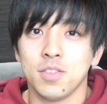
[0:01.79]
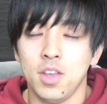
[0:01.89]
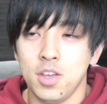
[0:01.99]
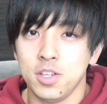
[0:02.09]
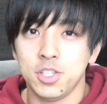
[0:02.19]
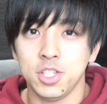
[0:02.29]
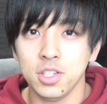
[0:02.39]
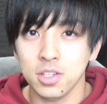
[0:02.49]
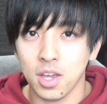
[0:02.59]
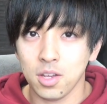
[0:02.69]
えー、
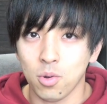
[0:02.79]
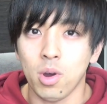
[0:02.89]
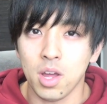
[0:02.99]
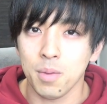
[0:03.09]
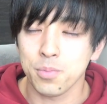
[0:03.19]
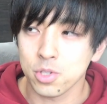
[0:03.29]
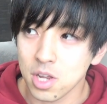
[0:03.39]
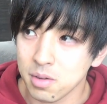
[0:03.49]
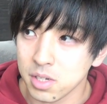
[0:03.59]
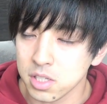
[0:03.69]
新言語がね、発表さ
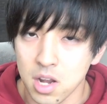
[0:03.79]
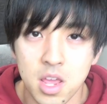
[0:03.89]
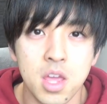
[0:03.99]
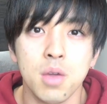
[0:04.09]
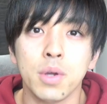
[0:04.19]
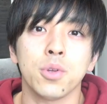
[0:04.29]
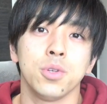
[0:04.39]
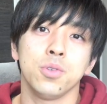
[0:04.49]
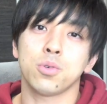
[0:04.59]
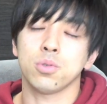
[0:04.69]
れまして、令和と
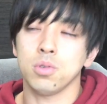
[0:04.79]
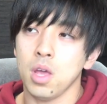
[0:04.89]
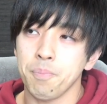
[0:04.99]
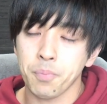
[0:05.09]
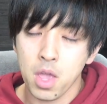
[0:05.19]
いうことで、